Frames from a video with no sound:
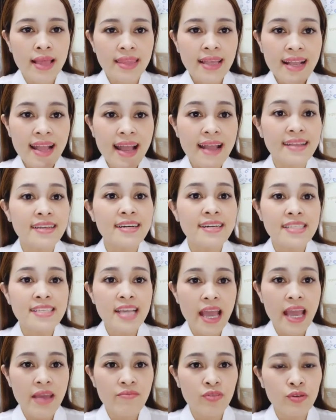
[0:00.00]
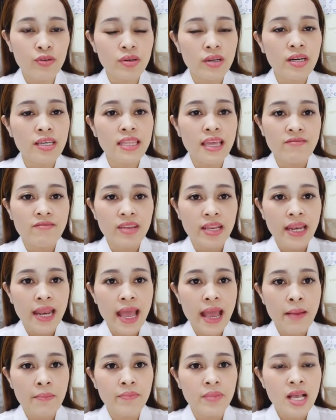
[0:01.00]
tất cả những cái chị em phụ nữ ở tại Việt
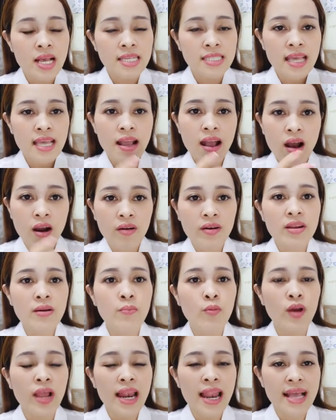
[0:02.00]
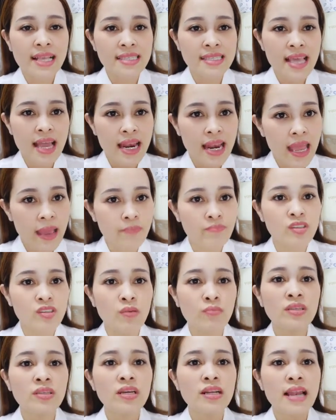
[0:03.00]
Nam sẽ có được một cái làn da đẹp
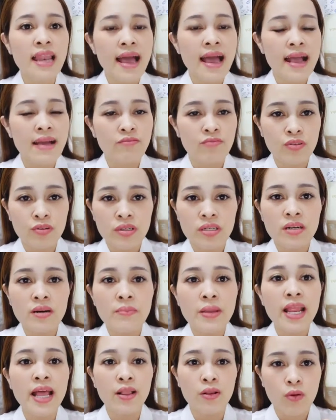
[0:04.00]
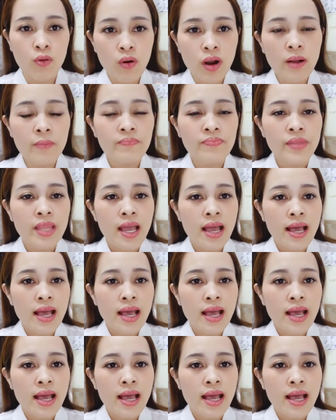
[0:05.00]
giống như là phụ nữ ở bên Hàn Quốc